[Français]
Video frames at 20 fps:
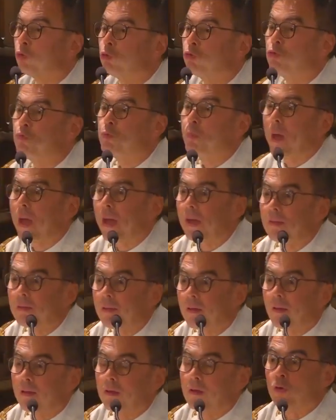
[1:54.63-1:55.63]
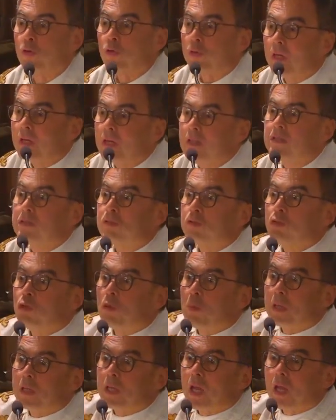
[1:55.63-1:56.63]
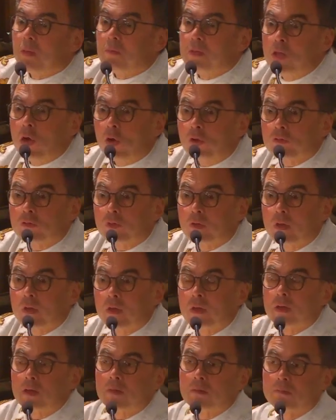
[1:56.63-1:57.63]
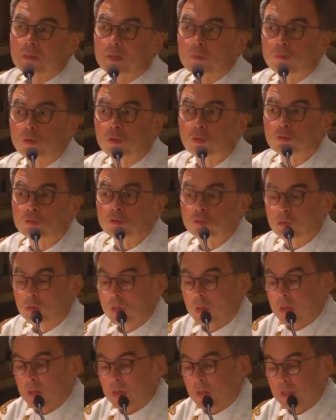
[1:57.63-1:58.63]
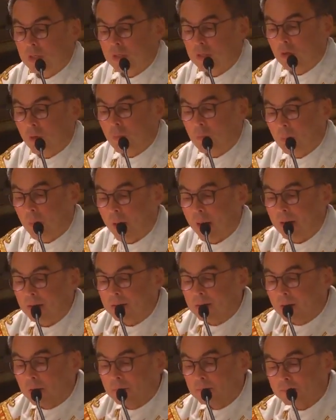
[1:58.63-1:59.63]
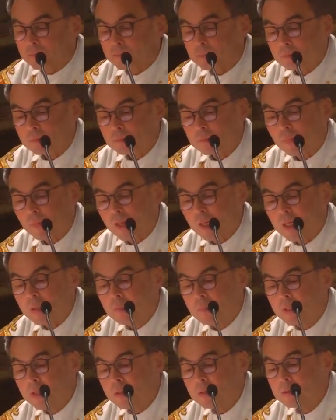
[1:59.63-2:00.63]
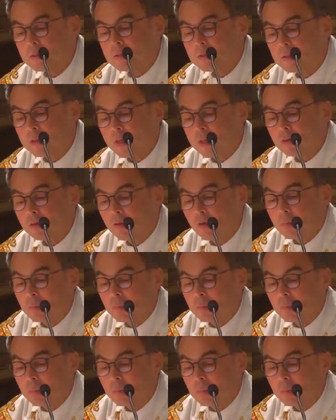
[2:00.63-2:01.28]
du prêtre, le Christ de manière éminente, mais pour nous qui sommes prêtres, eh bien, c'est d'être